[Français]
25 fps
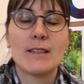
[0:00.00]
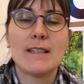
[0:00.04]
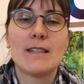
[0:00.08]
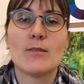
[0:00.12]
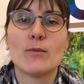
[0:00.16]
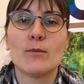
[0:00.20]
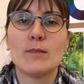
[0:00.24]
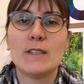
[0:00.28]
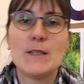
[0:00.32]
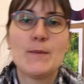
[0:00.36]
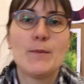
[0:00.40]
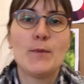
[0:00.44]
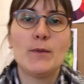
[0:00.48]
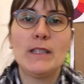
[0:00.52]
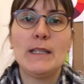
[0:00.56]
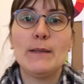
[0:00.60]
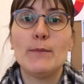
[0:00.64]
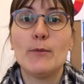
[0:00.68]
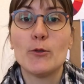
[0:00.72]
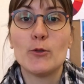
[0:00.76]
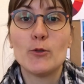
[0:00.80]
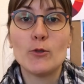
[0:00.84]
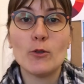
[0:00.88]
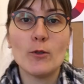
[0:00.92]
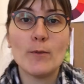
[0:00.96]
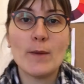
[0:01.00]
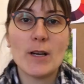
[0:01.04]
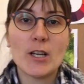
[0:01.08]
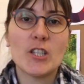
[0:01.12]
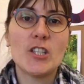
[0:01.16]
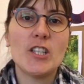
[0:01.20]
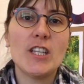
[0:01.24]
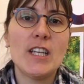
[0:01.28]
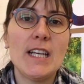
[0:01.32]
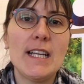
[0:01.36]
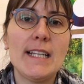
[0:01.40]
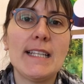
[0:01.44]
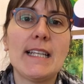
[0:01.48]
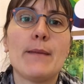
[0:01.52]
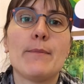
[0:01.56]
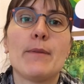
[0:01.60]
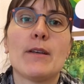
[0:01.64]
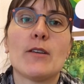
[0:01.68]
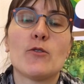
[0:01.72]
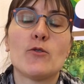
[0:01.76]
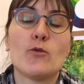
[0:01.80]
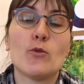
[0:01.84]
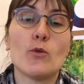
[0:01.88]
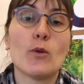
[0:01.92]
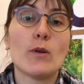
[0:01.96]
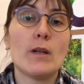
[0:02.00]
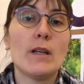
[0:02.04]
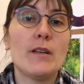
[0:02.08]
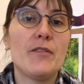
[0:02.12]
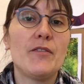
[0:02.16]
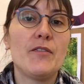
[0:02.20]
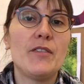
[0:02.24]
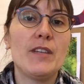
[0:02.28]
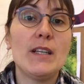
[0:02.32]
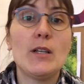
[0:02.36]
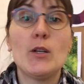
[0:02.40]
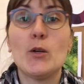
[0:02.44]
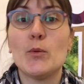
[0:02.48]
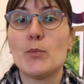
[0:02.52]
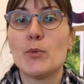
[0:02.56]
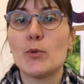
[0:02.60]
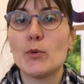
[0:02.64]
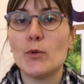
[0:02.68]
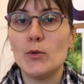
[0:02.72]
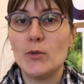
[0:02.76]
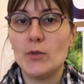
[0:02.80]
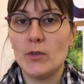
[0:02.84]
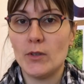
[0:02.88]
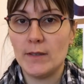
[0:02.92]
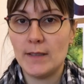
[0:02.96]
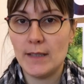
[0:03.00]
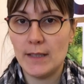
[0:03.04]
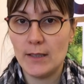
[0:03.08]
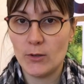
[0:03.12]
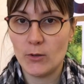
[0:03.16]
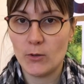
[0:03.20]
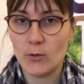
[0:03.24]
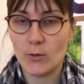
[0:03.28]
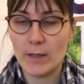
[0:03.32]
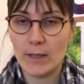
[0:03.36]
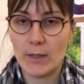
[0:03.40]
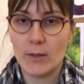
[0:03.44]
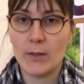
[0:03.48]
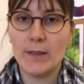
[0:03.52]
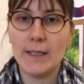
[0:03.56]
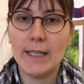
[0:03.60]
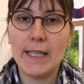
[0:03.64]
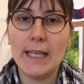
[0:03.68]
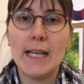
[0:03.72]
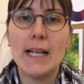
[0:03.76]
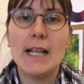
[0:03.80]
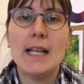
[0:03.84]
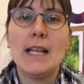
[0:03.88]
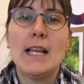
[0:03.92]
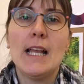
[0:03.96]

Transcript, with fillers: qui sont disponibles sur le marché, il y a bien sûr les fils bruts tels qu'on les connaît,